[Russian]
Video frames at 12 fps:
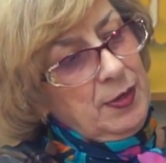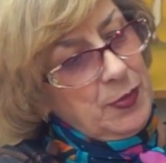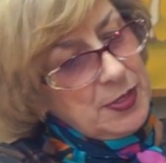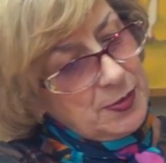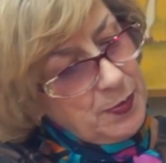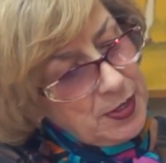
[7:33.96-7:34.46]

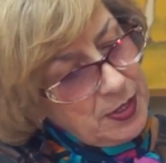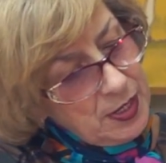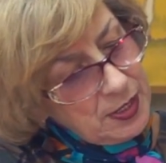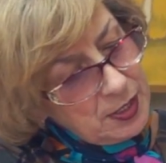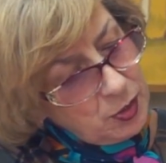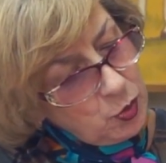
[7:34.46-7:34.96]

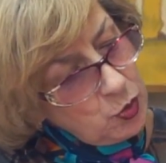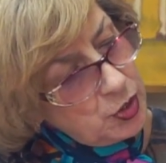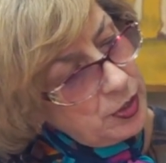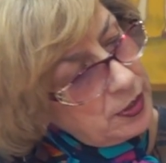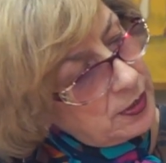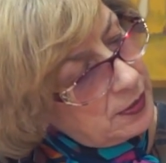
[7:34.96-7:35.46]
Посмотрите,
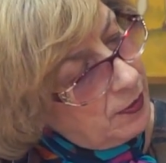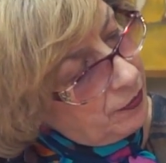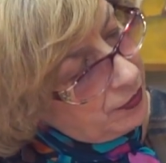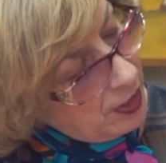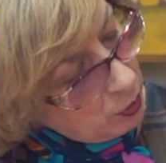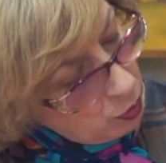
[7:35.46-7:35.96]
тоже в
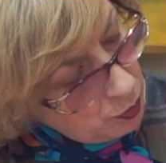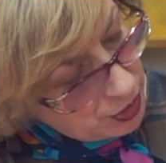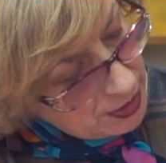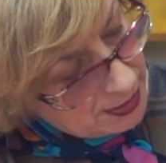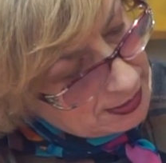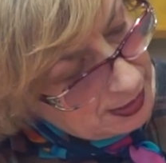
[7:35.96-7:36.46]
таком
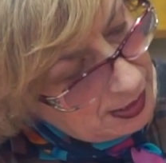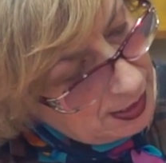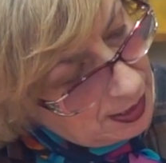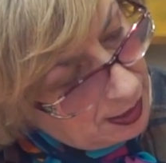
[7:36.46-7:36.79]
же стиле